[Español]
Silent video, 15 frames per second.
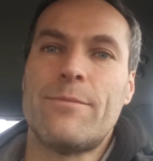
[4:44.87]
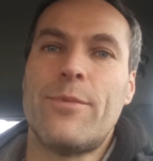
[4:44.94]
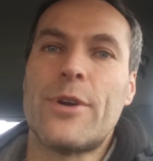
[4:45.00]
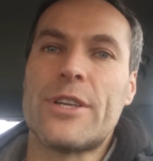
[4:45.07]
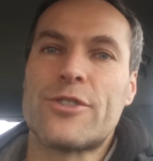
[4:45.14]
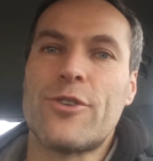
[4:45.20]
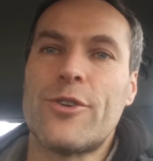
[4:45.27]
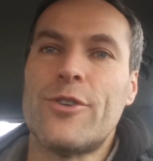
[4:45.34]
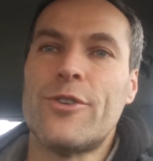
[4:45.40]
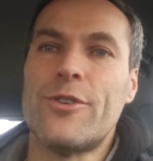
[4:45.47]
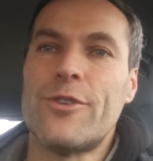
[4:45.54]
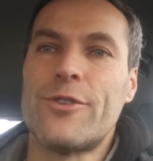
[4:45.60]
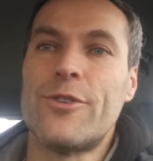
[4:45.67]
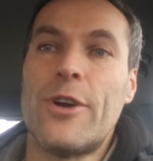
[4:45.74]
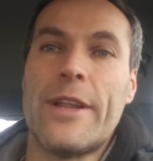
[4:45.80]
Por eso
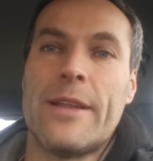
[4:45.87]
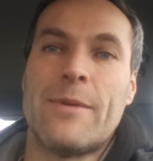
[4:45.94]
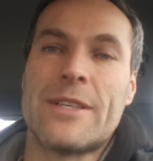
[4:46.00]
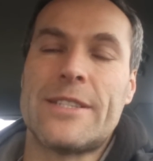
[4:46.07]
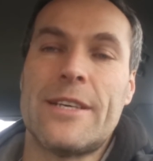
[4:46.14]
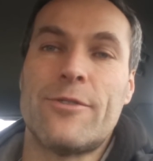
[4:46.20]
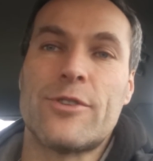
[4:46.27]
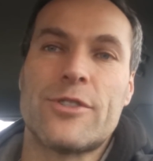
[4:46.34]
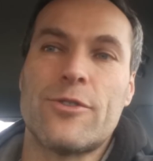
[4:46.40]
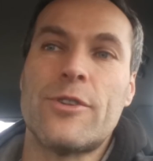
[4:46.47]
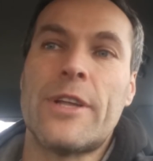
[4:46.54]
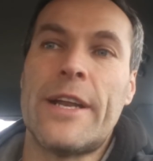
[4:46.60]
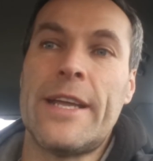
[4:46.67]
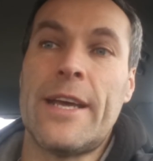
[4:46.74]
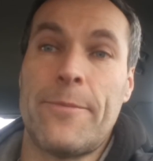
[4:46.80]
no, no le di más tientos, es
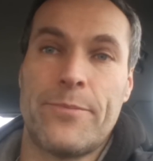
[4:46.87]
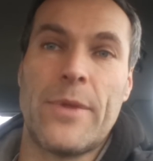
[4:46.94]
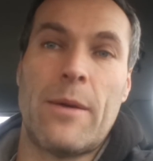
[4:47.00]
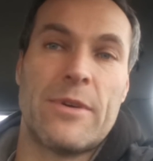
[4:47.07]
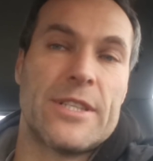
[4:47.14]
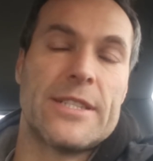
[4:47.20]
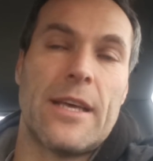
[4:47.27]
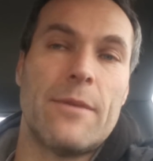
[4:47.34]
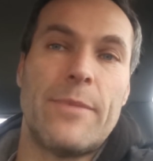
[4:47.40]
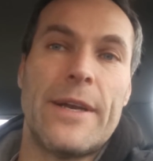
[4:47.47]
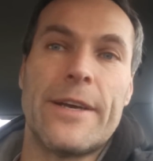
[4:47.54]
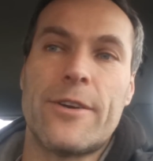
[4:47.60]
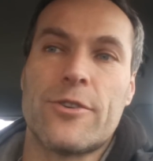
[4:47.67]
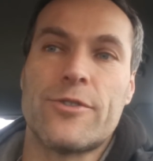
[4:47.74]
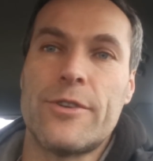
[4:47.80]
tontería. Y además estaba
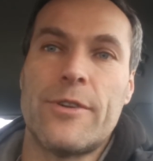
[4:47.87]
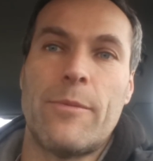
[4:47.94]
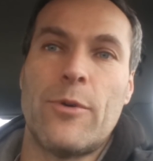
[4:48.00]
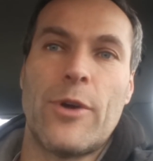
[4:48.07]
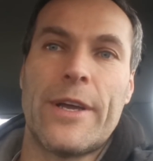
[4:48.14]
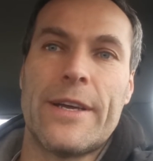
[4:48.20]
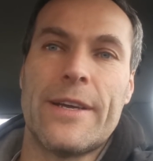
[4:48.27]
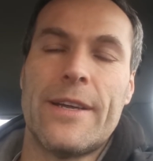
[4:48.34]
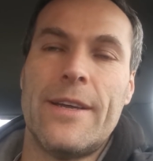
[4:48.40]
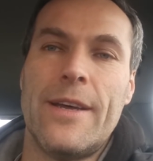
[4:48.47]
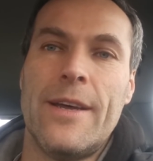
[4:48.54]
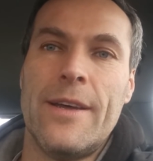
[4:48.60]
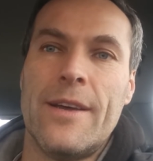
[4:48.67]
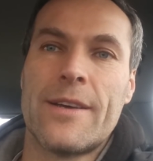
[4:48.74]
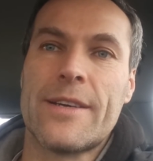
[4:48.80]
peligroso y tampoco hay que,
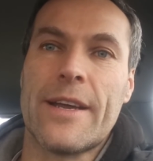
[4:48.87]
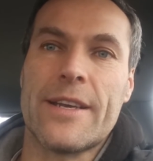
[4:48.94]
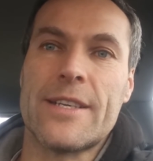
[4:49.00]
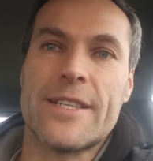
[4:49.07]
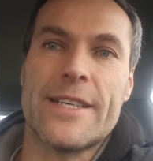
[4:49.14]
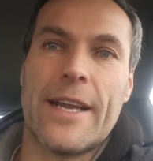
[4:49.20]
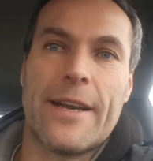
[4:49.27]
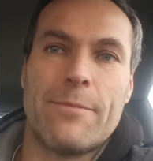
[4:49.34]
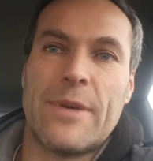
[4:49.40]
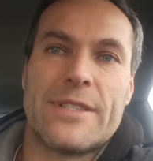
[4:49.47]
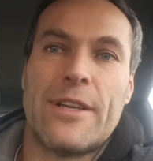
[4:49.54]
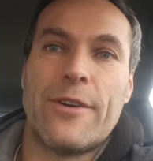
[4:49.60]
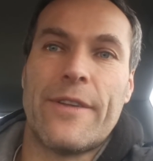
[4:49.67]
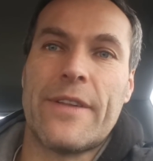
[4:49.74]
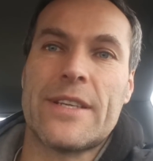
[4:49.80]
que arriesgar más
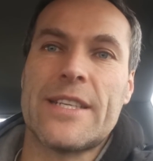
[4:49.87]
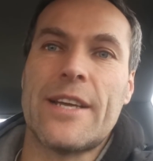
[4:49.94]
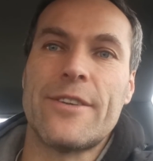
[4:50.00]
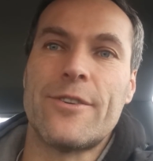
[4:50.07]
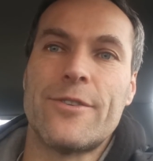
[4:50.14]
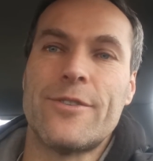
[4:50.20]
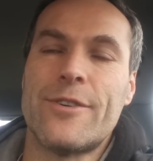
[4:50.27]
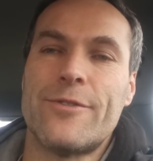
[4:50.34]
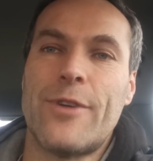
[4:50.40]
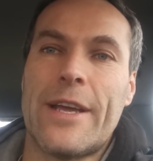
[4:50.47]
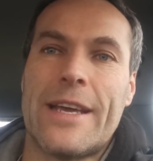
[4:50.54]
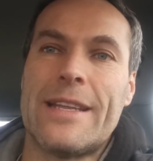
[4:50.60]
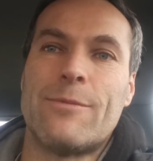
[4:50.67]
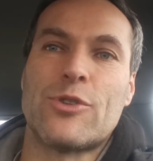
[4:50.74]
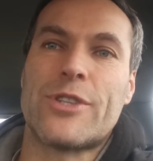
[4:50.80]
de lo necesario. No, no,
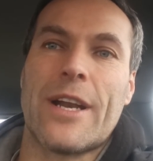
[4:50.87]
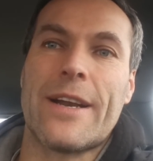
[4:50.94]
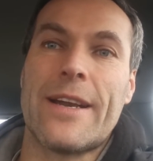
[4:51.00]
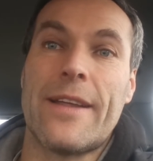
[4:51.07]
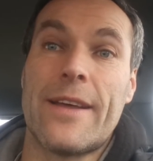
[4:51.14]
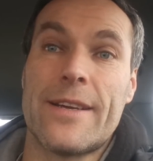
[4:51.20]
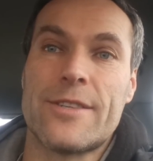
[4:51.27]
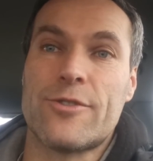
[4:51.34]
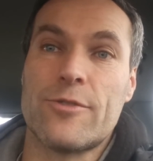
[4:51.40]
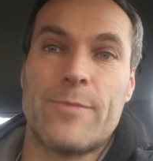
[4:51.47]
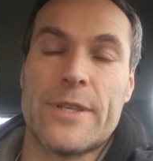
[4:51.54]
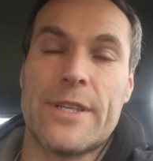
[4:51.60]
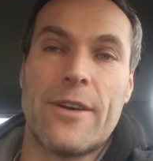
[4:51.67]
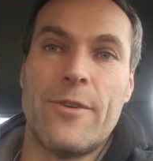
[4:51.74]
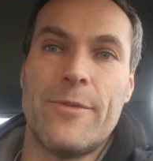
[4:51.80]
hay que demostrar nada en esto, es
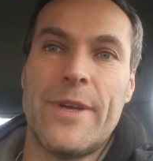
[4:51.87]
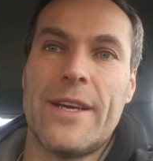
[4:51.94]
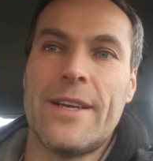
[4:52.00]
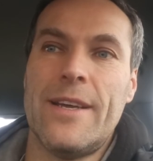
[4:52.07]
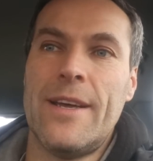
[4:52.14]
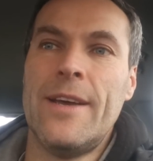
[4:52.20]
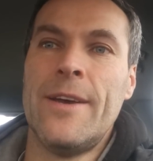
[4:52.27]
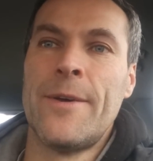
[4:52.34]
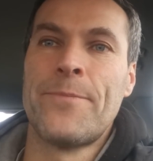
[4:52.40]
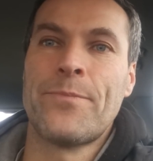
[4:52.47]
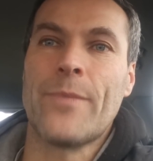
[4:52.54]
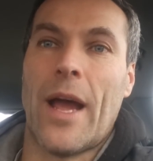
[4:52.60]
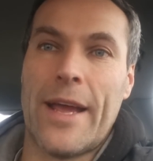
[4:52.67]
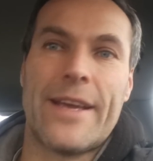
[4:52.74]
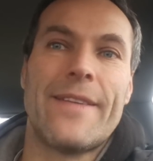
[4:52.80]
pasarlo bien.
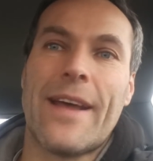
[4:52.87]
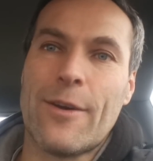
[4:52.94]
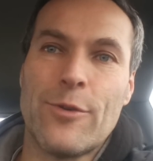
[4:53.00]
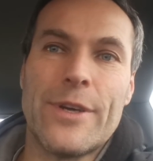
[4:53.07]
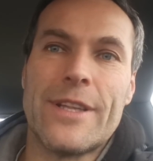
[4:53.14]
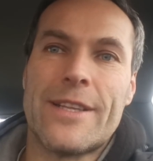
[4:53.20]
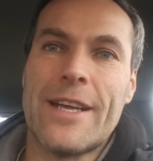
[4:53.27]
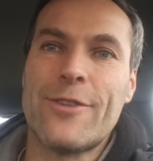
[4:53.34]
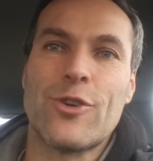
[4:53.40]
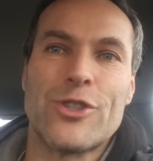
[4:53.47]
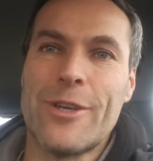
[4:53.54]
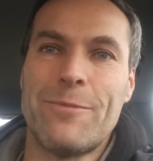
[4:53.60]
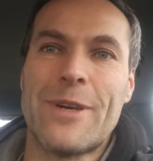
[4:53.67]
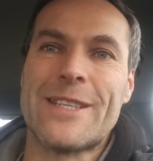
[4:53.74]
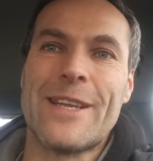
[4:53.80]
Hay que darle un intento,
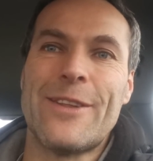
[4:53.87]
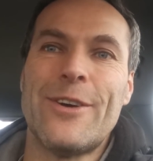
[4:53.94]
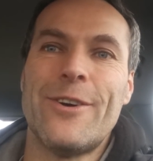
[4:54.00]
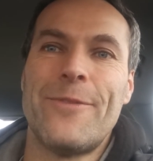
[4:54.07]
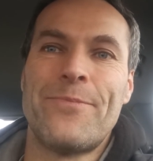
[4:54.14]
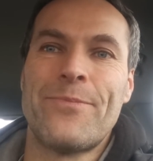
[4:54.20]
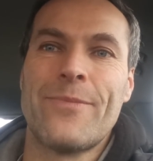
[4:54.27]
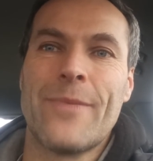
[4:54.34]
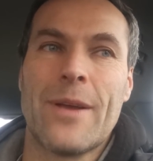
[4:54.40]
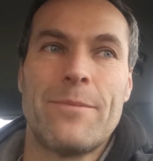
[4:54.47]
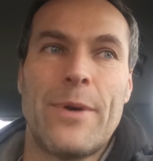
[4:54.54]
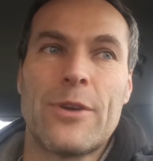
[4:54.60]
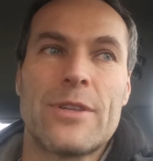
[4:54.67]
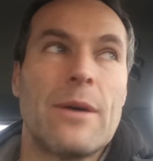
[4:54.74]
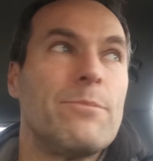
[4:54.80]
siempre se dio,
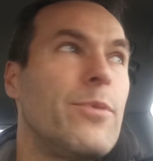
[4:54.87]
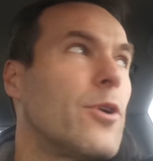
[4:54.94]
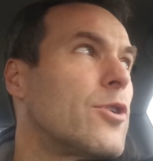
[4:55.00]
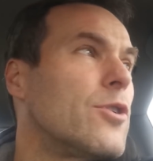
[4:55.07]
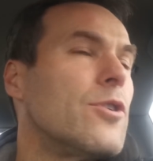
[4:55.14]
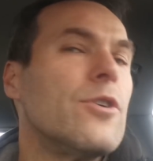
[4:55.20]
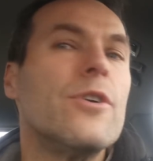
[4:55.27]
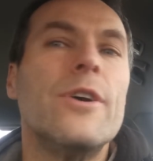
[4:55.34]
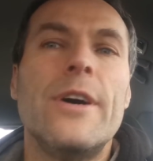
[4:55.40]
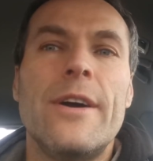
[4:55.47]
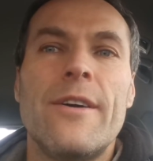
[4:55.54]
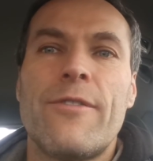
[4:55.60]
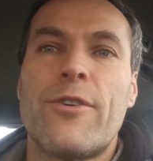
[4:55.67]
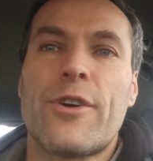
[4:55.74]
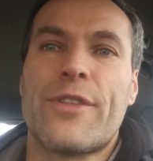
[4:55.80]
pero tampoco
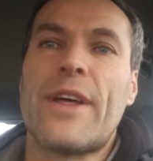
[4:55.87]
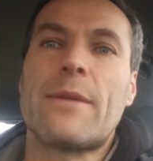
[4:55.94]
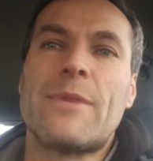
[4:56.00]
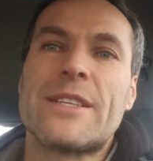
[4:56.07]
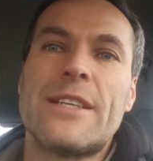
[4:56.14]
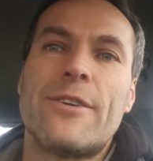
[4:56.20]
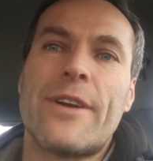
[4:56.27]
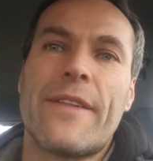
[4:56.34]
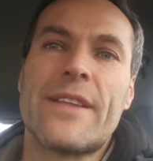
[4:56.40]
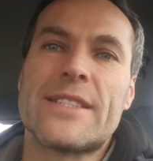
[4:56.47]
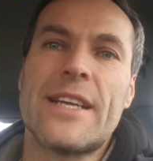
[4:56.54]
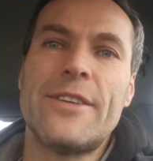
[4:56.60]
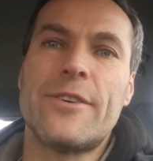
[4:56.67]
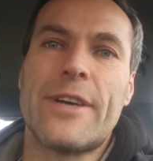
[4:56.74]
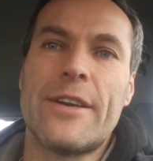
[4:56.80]
forzar más de lo
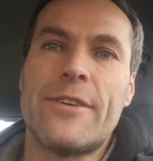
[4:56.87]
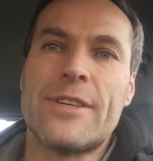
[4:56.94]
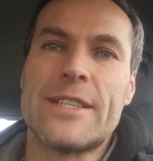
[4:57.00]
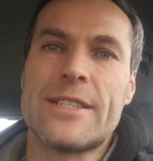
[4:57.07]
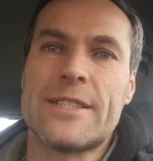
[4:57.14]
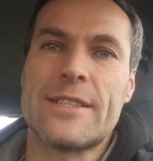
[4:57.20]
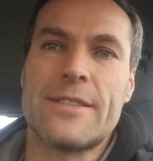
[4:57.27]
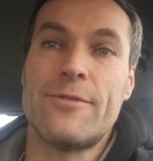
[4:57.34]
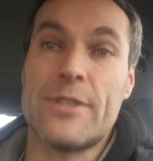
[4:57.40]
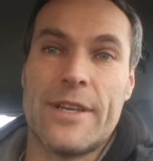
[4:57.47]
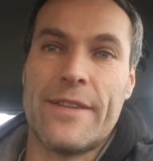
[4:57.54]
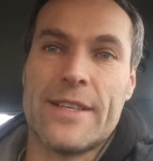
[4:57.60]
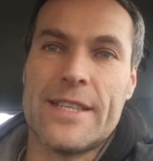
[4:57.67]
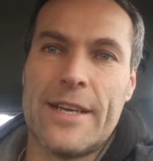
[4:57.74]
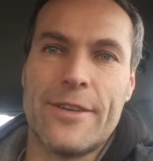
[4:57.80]
necesario, que no es, no es
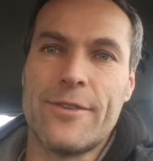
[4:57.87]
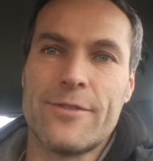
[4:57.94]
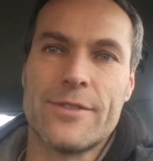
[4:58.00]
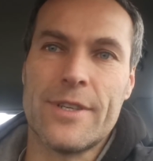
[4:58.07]
necesario.